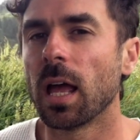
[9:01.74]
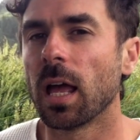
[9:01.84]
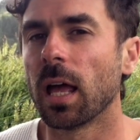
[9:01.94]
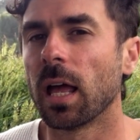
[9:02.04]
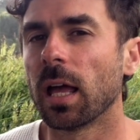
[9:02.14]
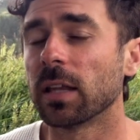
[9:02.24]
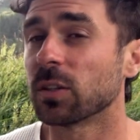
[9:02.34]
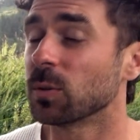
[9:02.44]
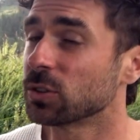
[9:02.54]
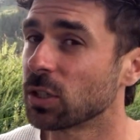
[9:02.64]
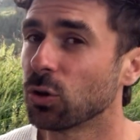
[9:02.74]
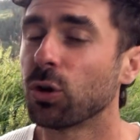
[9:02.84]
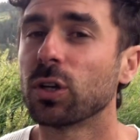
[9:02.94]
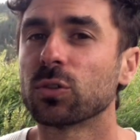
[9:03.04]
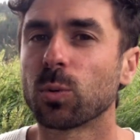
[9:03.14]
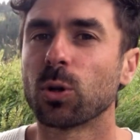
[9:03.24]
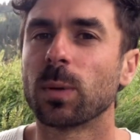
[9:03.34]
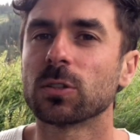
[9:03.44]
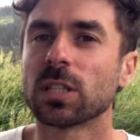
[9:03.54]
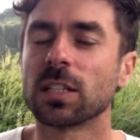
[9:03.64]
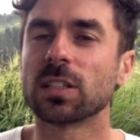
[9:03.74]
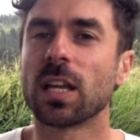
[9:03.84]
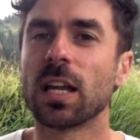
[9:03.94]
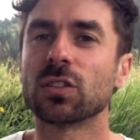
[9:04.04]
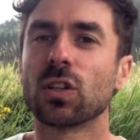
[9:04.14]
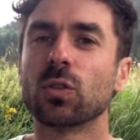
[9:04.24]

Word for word: eh, en términos psicológicos por lo menos, es,